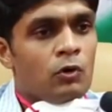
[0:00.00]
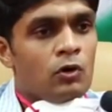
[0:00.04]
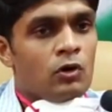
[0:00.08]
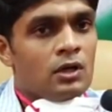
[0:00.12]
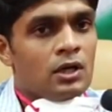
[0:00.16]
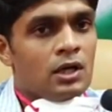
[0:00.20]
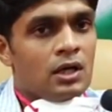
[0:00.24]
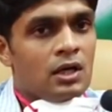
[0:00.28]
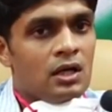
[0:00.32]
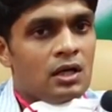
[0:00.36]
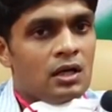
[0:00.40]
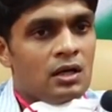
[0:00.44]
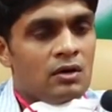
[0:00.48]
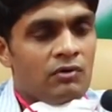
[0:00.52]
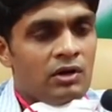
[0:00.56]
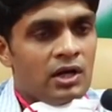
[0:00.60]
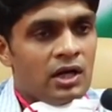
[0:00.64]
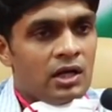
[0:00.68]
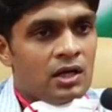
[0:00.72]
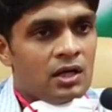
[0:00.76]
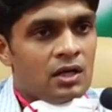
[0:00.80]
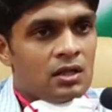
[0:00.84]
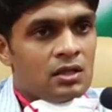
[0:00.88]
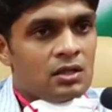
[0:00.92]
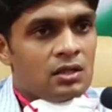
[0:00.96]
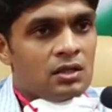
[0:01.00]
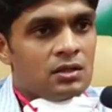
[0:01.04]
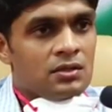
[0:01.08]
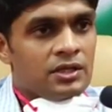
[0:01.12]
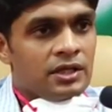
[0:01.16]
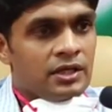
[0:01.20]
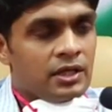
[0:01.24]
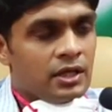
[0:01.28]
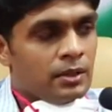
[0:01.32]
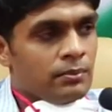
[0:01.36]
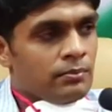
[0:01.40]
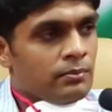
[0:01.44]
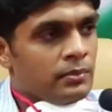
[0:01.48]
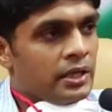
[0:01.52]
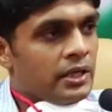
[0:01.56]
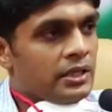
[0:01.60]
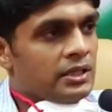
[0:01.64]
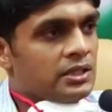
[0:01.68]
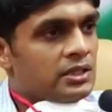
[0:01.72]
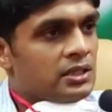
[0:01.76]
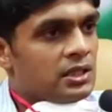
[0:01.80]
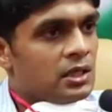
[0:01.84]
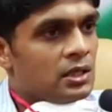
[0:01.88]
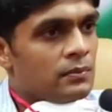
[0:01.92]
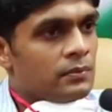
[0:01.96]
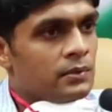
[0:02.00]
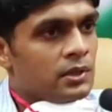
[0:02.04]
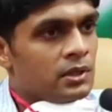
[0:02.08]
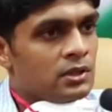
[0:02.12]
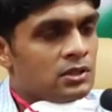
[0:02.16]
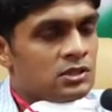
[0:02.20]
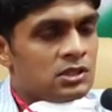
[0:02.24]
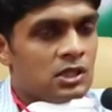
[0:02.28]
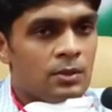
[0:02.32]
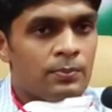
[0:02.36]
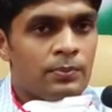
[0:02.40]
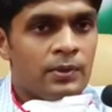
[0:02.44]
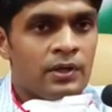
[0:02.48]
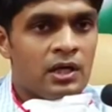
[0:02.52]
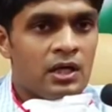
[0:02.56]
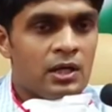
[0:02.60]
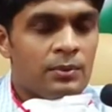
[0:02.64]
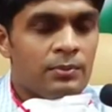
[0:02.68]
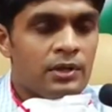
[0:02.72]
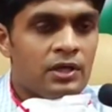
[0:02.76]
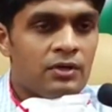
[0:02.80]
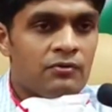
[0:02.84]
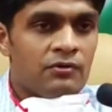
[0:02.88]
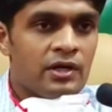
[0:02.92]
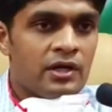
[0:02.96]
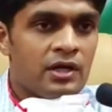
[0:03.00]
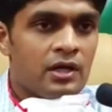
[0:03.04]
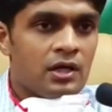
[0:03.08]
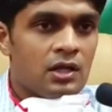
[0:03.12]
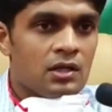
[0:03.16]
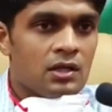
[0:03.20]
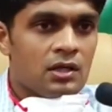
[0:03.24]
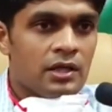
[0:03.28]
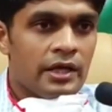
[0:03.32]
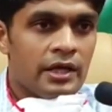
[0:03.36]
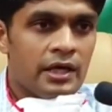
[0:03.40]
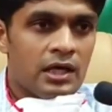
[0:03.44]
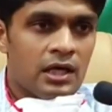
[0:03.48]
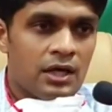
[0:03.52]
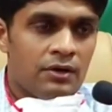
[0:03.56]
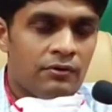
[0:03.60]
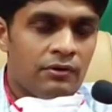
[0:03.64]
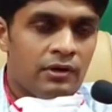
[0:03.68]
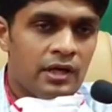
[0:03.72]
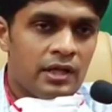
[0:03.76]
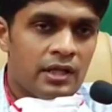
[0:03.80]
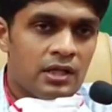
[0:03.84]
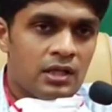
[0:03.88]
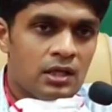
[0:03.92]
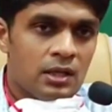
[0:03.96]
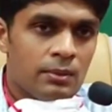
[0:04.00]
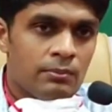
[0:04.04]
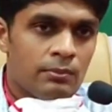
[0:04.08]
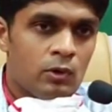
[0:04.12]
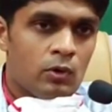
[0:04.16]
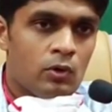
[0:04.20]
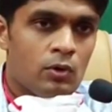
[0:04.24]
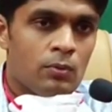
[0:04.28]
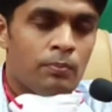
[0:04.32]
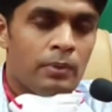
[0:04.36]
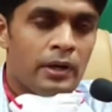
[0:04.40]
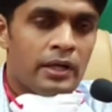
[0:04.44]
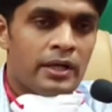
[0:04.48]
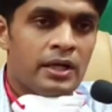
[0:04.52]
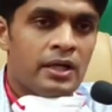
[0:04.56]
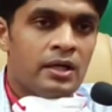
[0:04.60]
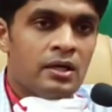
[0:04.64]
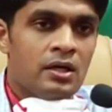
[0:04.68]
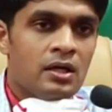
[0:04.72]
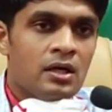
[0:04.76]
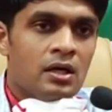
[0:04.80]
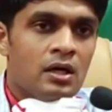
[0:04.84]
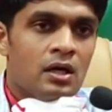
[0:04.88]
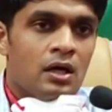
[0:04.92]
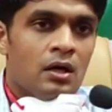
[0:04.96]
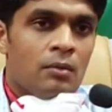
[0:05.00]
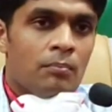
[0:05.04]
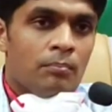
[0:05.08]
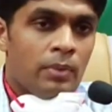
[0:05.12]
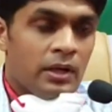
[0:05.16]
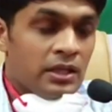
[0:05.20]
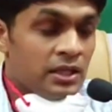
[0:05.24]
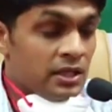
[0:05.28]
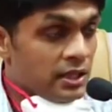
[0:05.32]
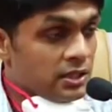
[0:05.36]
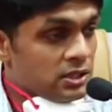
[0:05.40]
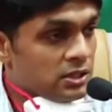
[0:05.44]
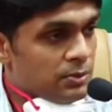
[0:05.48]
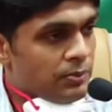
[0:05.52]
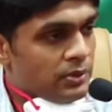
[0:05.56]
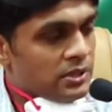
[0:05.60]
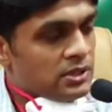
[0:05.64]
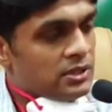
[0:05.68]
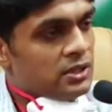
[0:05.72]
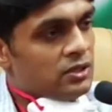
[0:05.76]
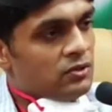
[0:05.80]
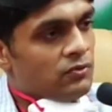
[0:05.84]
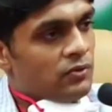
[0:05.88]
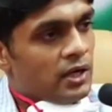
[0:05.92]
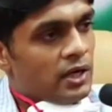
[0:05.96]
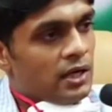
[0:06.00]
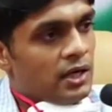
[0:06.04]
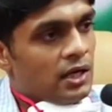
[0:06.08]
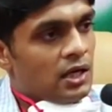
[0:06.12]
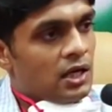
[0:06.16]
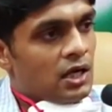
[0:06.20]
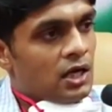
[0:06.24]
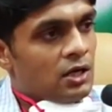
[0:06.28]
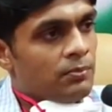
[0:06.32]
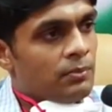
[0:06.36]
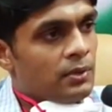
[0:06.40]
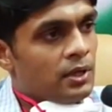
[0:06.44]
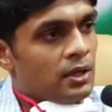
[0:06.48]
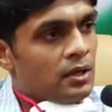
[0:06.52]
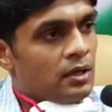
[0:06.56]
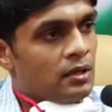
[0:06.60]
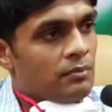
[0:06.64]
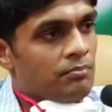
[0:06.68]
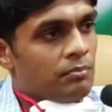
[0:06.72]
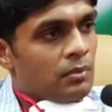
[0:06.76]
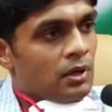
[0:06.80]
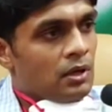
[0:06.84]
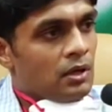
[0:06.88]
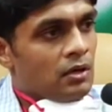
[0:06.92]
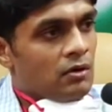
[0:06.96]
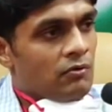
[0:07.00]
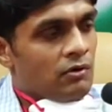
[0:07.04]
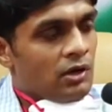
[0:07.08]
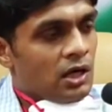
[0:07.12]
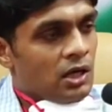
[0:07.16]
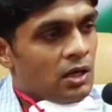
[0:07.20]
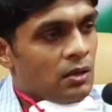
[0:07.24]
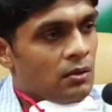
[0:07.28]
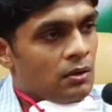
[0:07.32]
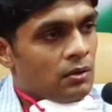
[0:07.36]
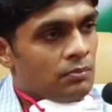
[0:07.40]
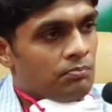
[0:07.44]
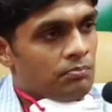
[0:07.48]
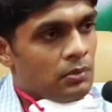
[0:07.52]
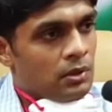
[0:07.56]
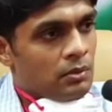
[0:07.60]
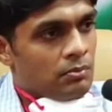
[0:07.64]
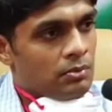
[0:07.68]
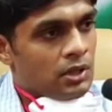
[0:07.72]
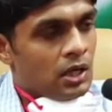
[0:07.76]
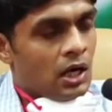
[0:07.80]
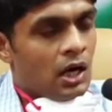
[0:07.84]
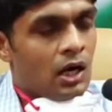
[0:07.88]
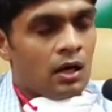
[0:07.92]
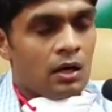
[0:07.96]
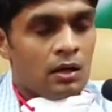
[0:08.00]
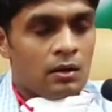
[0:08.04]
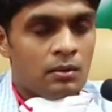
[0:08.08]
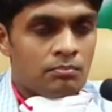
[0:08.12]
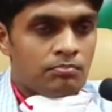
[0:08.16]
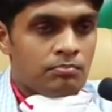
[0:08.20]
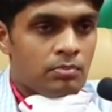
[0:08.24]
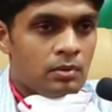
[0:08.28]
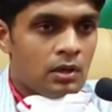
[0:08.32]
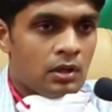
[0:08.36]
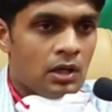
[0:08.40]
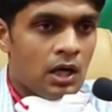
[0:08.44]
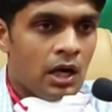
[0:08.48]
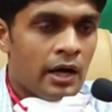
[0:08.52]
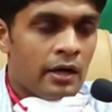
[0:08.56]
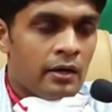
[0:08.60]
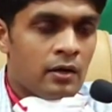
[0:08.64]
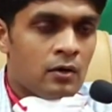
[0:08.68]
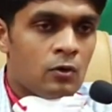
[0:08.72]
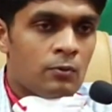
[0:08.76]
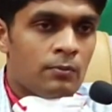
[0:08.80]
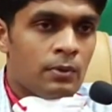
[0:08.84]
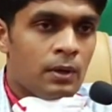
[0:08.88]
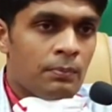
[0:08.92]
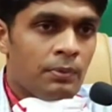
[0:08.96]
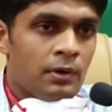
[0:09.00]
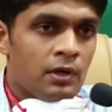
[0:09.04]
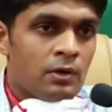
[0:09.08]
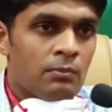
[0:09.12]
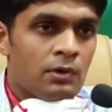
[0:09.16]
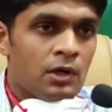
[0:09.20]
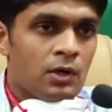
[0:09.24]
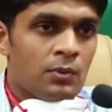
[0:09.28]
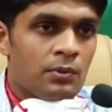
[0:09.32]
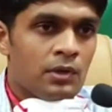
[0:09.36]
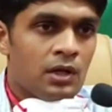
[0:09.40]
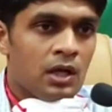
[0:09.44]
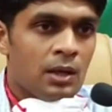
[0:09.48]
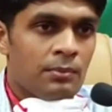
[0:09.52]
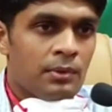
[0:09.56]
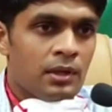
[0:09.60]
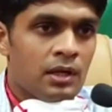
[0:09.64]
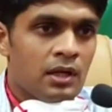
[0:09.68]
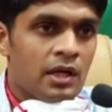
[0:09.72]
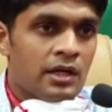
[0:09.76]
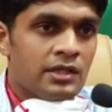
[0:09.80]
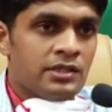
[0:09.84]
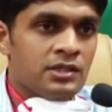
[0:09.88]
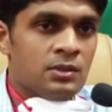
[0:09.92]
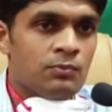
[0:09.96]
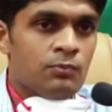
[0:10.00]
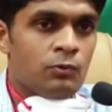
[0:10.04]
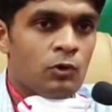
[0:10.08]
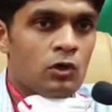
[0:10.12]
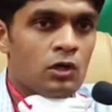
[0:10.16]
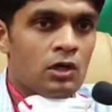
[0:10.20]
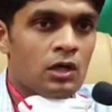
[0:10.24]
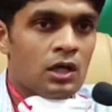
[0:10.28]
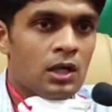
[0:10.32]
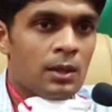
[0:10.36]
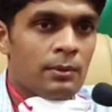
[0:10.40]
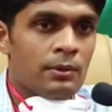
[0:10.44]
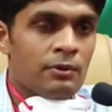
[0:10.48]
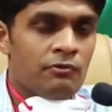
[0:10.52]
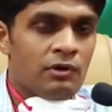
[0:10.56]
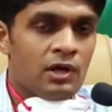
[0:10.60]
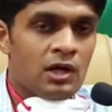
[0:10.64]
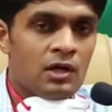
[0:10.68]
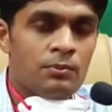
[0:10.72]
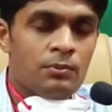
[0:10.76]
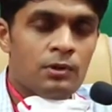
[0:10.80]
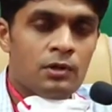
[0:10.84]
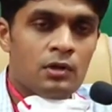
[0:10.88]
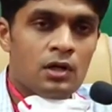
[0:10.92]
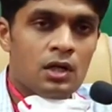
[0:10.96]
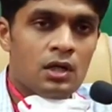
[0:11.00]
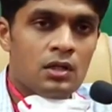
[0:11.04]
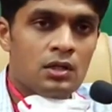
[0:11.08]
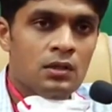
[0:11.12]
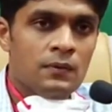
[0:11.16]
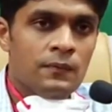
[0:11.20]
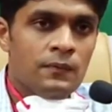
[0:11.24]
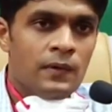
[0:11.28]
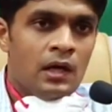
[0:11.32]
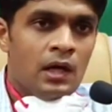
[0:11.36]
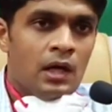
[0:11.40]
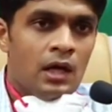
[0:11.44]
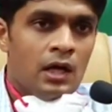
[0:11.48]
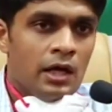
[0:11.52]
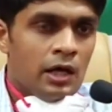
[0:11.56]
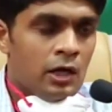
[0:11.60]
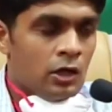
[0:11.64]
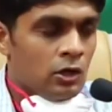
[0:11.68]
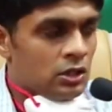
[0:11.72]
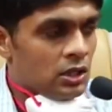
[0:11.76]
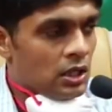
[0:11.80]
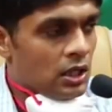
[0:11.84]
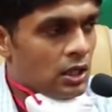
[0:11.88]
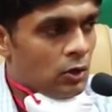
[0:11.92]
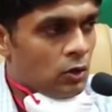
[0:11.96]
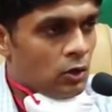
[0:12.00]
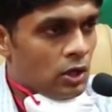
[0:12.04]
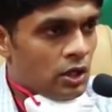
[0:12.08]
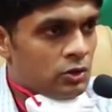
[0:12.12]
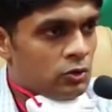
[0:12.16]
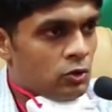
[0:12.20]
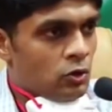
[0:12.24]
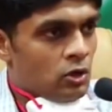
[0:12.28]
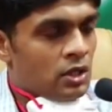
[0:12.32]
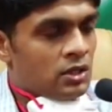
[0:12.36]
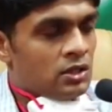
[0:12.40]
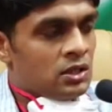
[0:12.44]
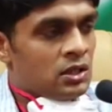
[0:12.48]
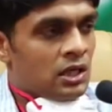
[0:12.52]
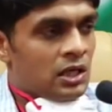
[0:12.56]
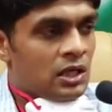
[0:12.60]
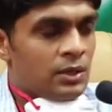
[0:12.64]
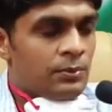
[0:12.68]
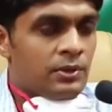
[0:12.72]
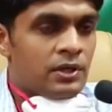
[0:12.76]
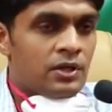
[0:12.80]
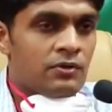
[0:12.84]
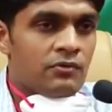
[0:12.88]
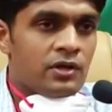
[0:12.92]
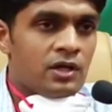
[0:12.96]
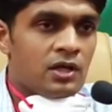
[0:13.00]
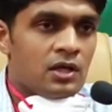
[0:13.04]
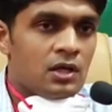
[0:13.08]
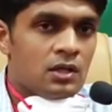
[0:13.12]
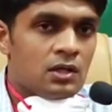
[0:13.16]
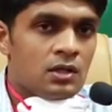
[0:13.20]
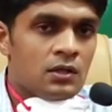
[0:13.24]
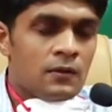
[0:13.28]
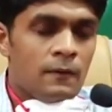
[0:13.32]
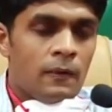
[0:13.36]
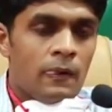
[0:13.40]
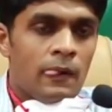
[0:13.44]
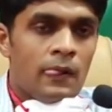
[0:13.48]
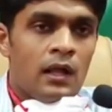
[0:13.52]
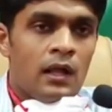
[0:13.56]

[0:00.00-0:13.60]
பொருட்கள் வழங்குறது திட்டம் நேற்று தினம் சிறப்பாக நடைபெற்று வருகின்றது ஏற்கனவே நேற்று நம்ம ஒரு பணி பதினஞ்சு பர்சன்ட் வரை எல்லாருக்குமே வழங்க கா ஆயிரம் ரூபாய் பணம் மட்டும் இல்லாமல் ரேஷன் பொருட்கள் எல்லாமே வழங்கப்பட்டுள்ளது இன்று தினம் கூட தொடர்ந்து நடைபெற்று வருகிறது